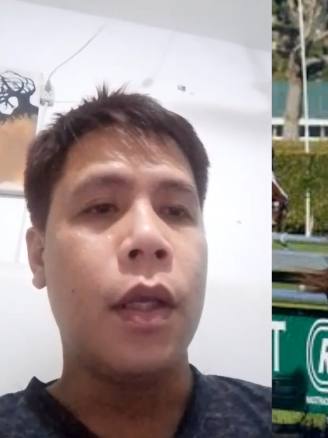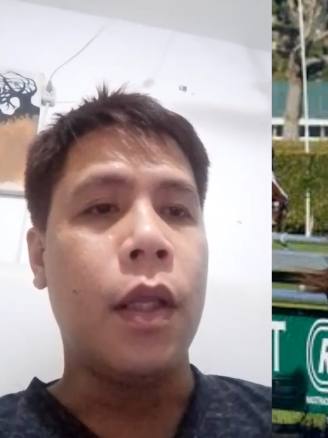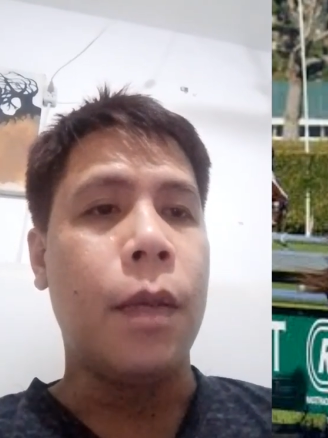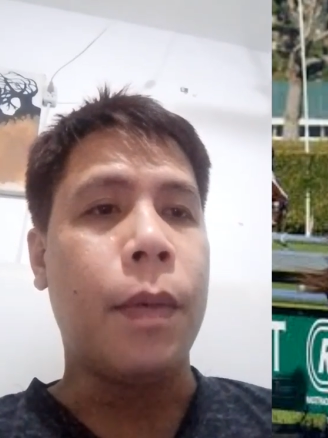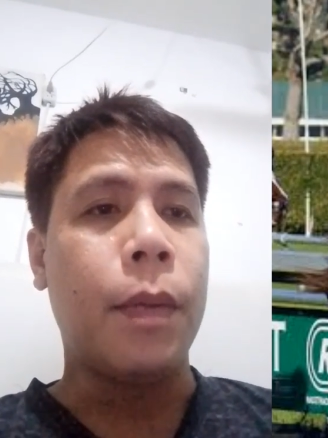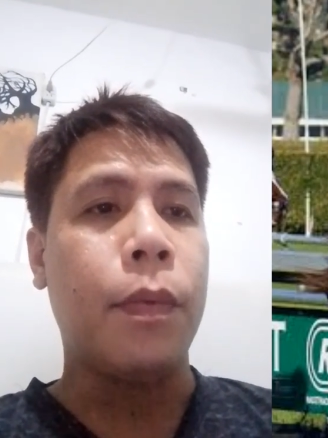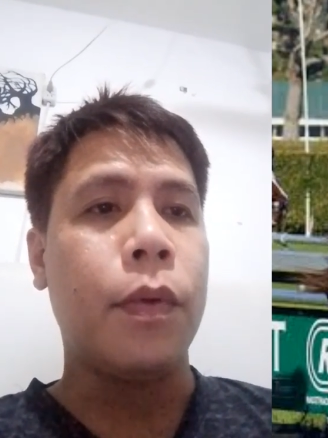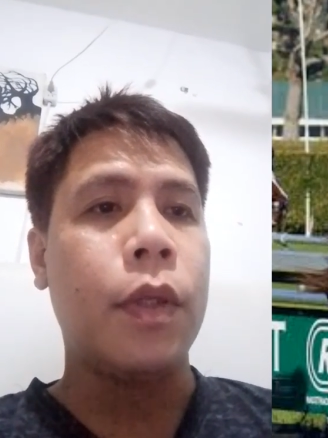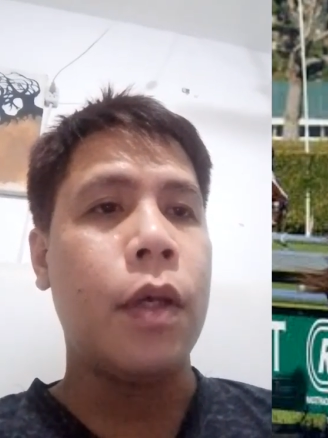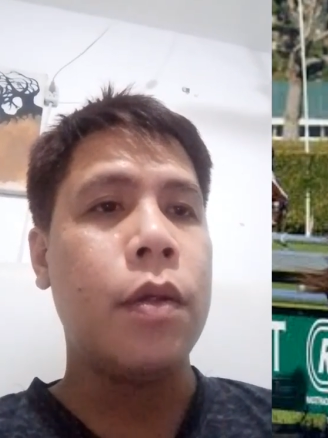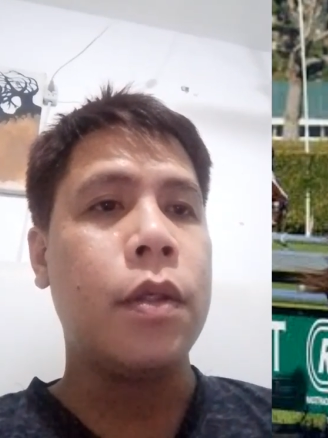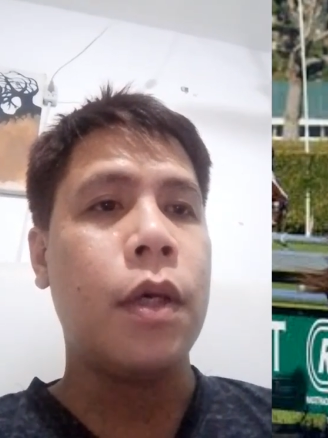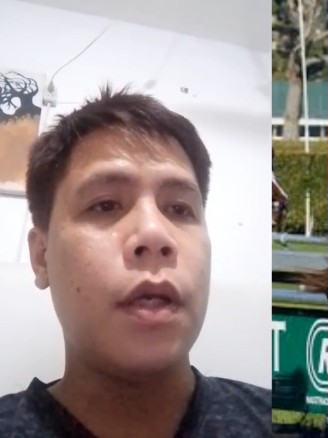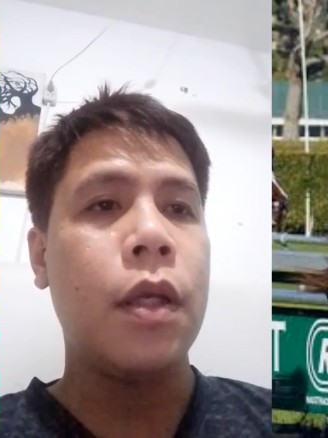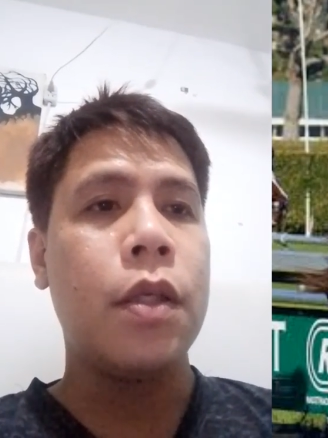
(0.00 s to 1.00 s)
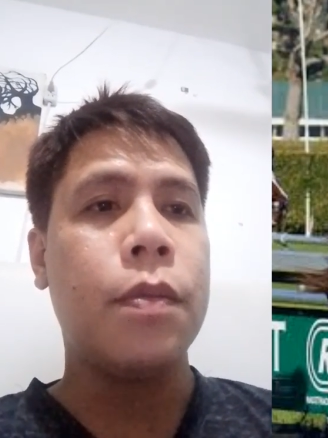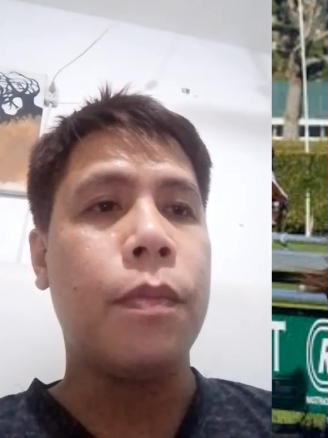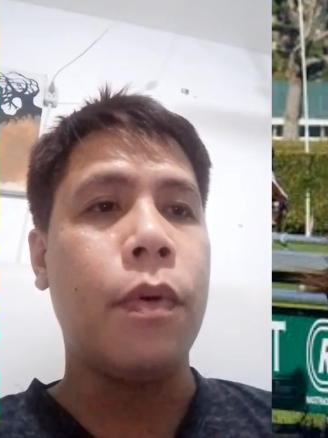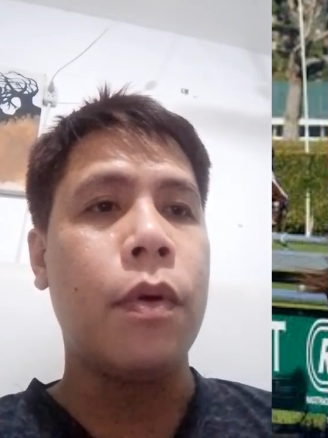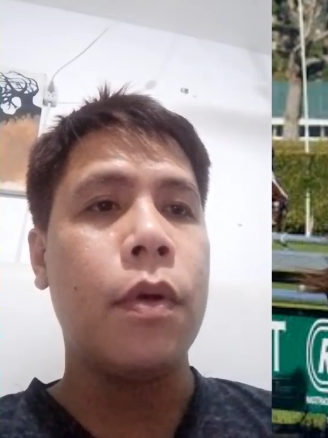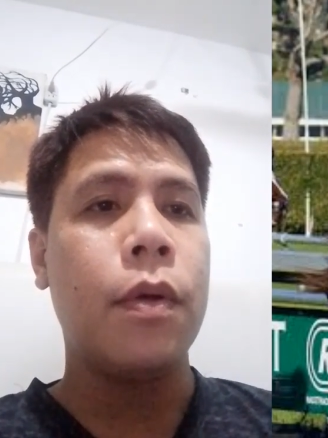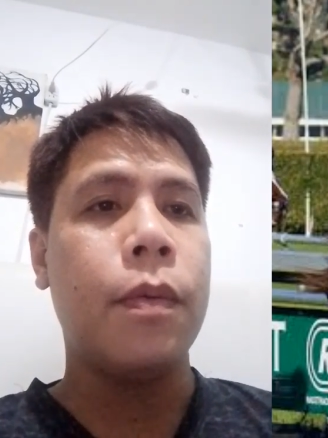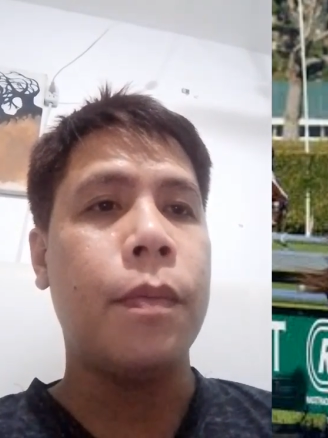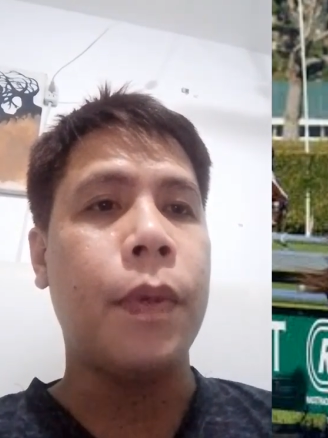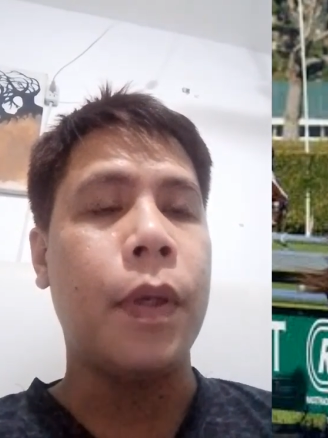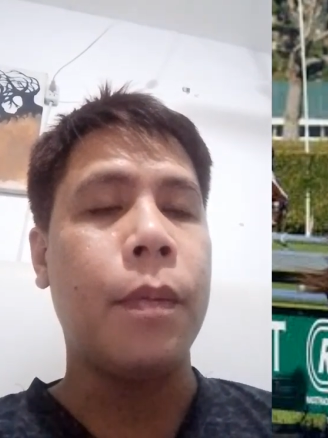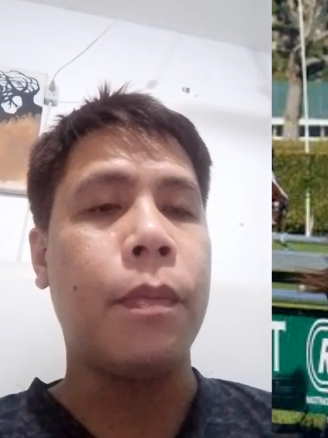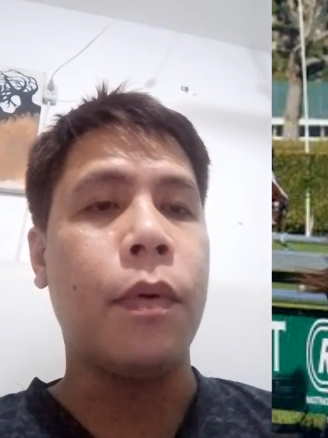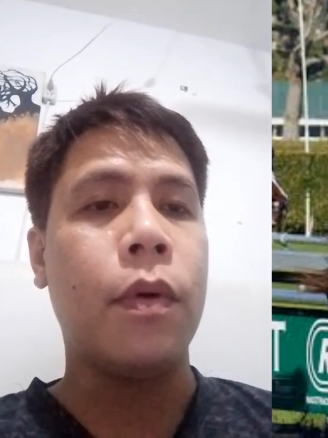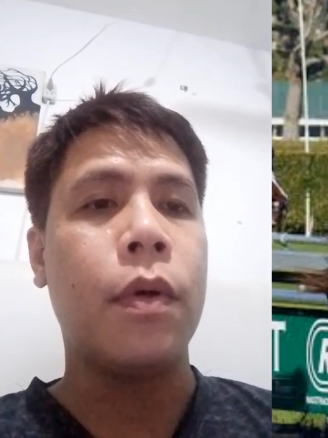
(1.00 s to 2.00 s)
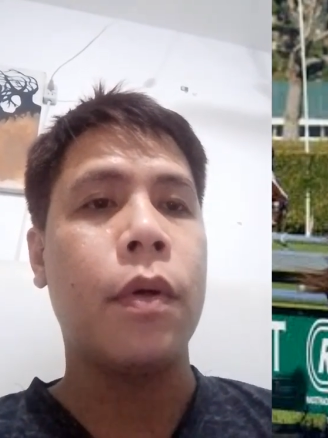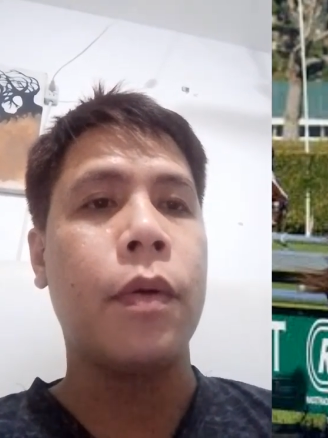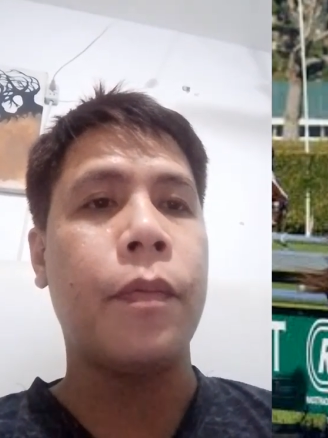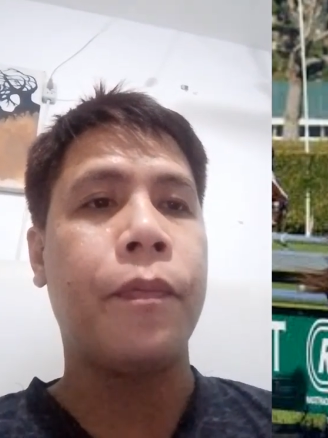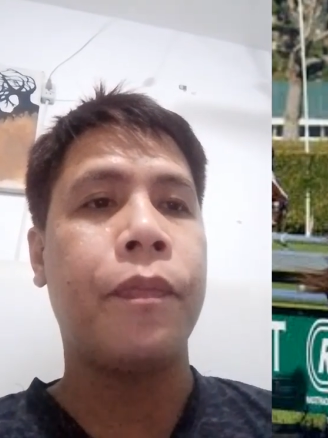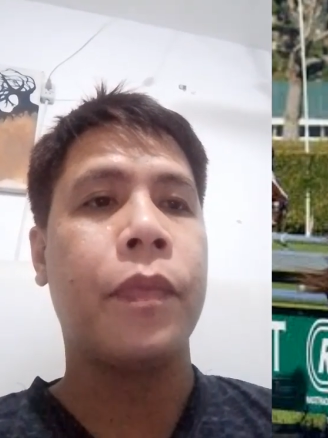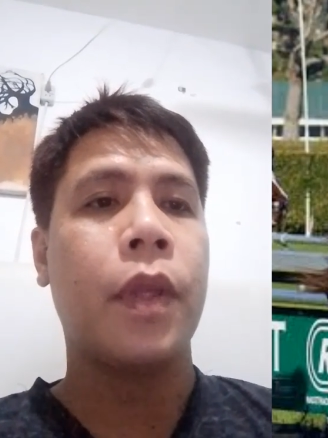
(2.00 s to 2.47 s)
Lipat po tayo sa race 4, pick 4